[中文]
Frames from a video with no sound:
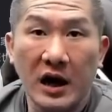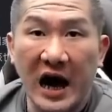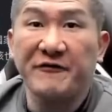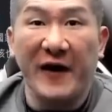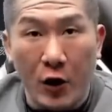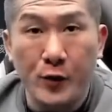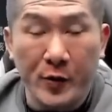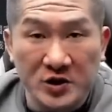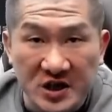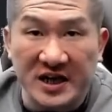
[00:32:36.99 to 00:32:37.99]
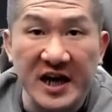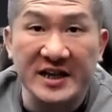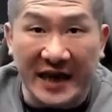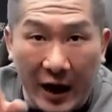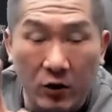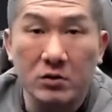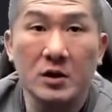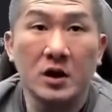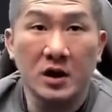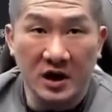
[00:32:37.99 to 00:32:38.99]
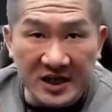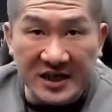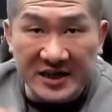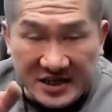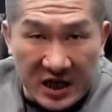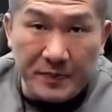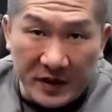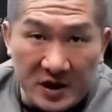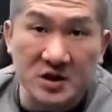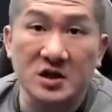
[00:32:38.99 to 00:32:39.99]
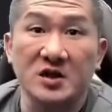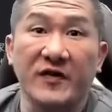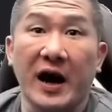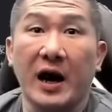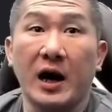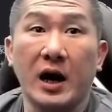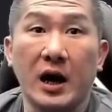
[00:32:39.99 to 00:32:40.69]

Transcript: 啊，法务部自己可以调一些基本的自治法。